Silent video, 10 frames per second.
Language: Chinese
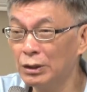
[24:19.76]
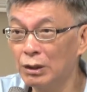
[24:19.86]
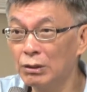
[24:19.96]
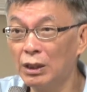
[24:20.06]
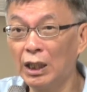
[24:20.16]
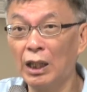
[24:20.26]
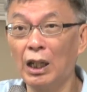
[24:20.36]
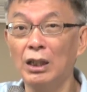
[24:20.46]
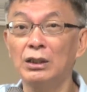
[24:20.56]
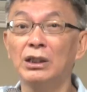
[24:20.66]
他说
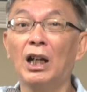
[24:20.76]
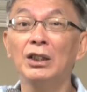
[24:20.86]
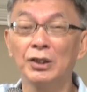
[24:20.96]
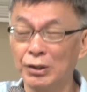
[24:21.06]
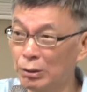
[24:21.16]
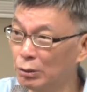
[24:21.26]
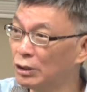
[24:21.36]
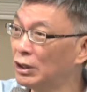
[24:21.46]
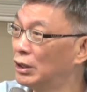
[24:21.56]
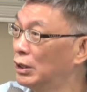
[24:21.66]
亚里士多
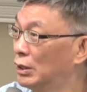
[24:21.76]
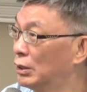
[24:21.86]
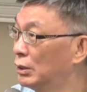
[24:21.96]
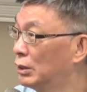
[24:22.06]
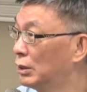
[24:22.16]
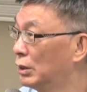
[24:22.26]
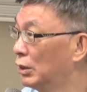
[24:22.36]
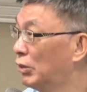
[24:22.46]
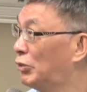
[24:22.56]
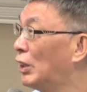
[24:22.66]
德的。”
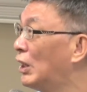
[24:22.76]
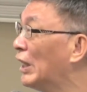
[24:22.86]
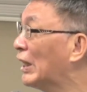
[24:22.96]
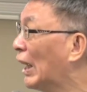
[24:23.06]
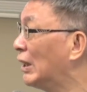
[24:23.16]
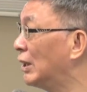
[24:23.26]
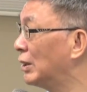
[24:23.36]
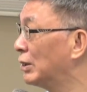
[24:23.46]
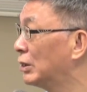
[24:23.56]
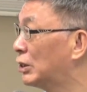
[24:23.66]
分类概
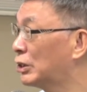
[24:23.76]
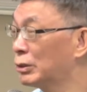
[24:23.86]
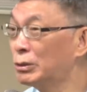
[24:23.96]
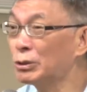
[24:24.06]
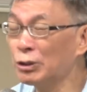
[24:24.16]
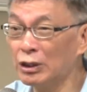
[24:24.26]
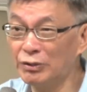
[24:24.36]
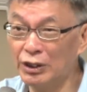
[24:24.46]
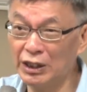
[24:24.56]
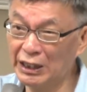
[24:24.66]
念，植物学的
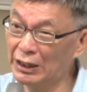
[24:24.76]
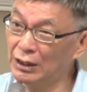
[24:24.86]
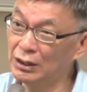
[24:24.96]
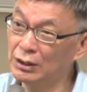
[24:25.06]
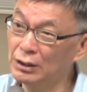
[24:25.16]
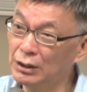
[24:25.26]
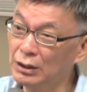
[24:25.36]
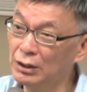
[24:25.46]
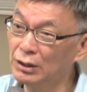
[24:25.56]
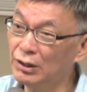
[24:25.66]
分类概念，
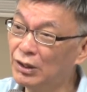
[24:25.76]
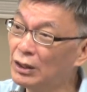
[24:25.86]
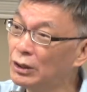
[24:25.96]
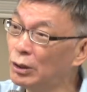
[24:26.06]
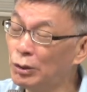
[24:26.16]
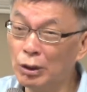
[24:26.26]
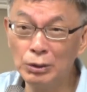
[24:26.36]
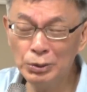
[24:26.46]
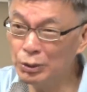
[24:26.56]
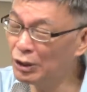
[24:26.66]
让你
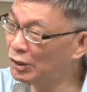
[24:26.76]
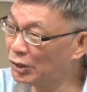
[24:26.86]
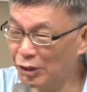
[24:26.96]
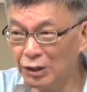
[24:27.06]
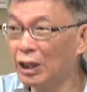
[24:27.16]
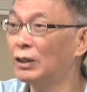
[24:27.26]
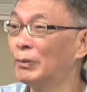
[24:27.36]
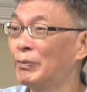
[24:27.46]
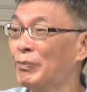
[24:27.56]
永远知道，